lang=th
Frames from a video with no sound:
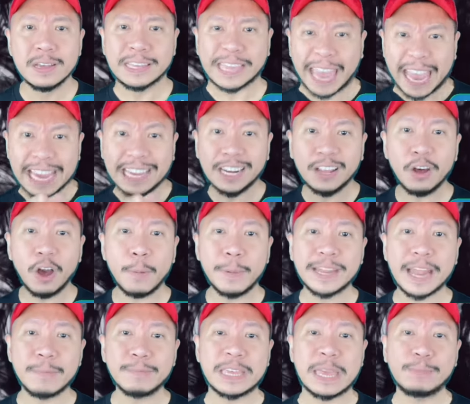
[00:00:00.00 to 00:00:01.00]
เก่งแล้วออกไป
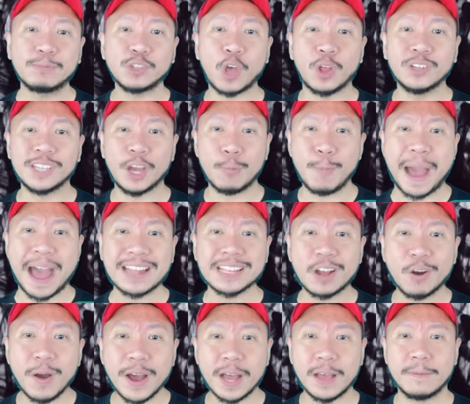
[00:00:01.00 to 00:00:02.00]
ทำคลิปสอนชาวบ้าน
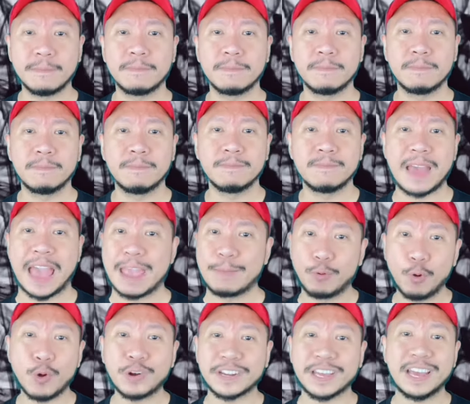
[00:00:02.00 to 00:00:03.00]
เขาอะไอ้
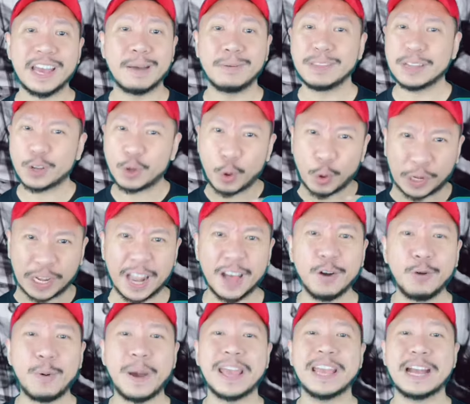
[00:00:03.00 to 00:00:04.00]
พวกนี้นะรับจะกดเรา
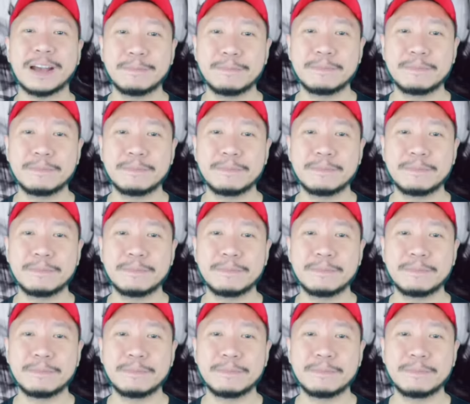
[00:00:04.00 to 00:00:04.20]
ไว้ครับ